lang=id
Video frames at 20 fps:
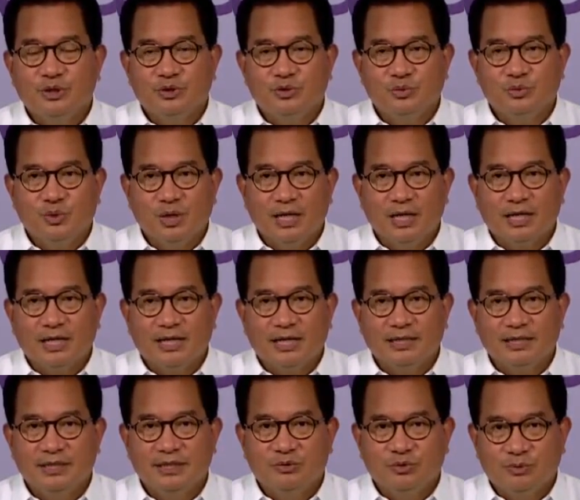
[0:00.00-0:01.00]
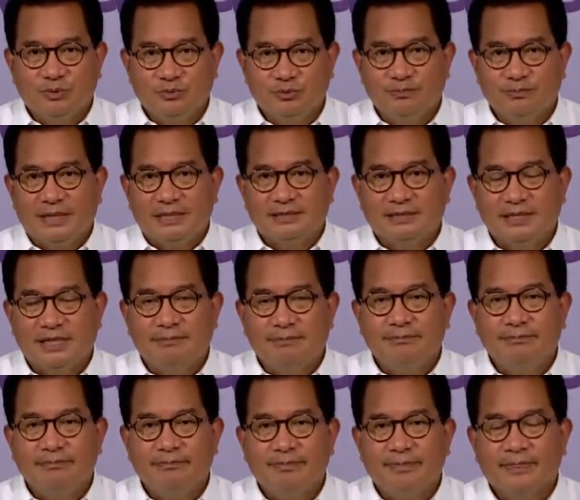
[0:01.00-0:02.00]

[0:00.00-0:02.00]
2 kali 24 jam